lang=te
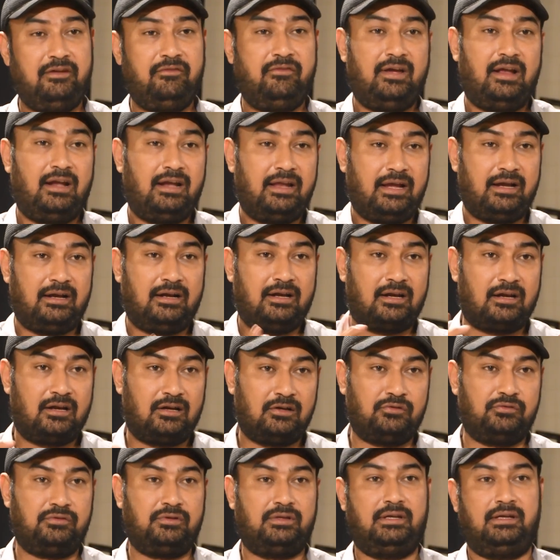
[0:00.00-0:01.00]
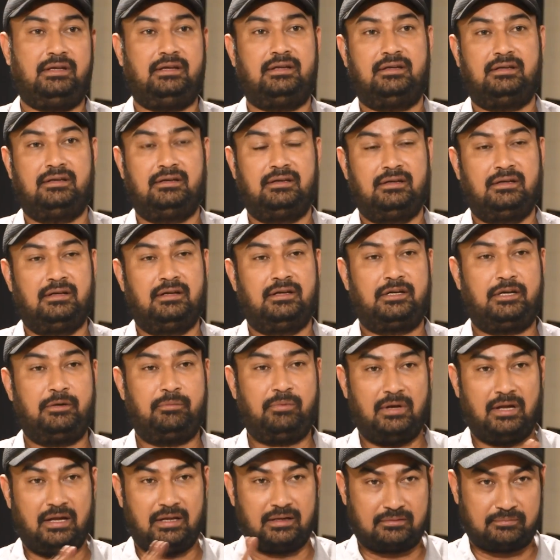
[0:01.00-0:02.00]
ఎన్ని వేల ఎకరాలు ఉంది
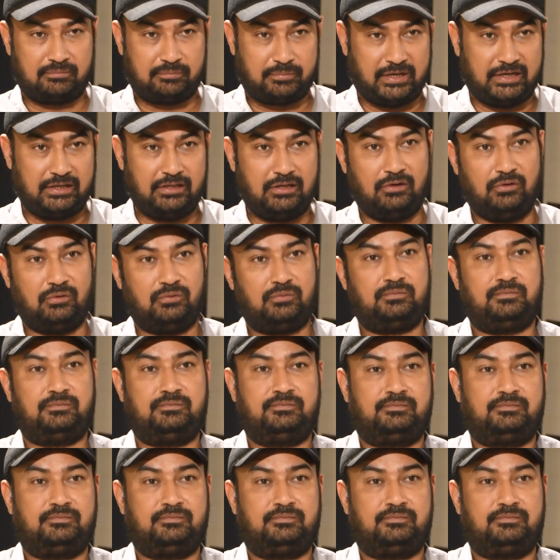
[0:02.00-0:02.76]
ట్రిపుల్ ఆర్ పరిధిలో